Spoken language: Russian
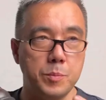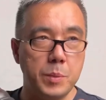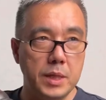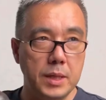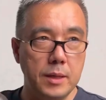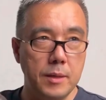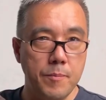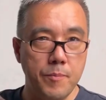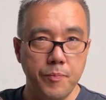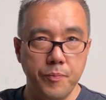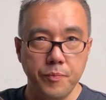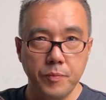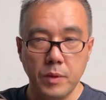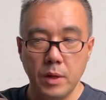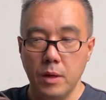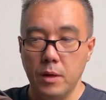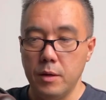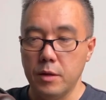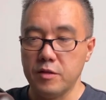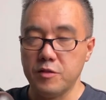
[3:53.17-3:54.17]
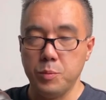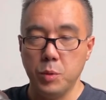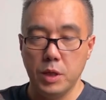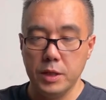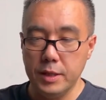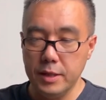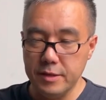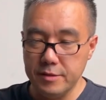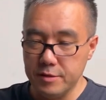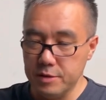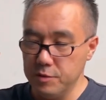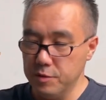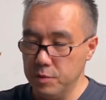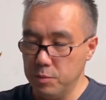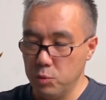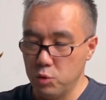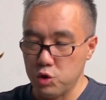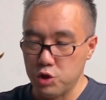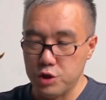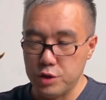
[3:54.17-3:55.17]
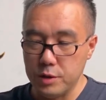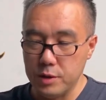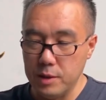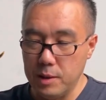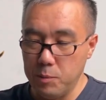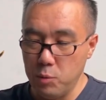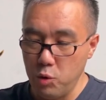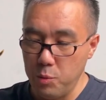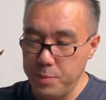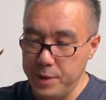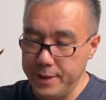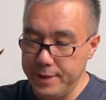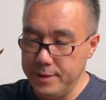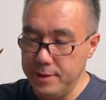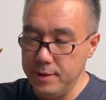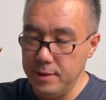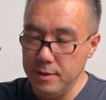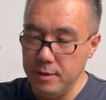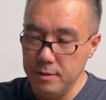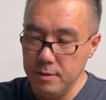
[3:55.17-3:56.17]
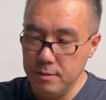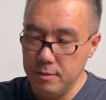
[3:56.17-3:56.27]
при эксплуатации вы можете домой прийти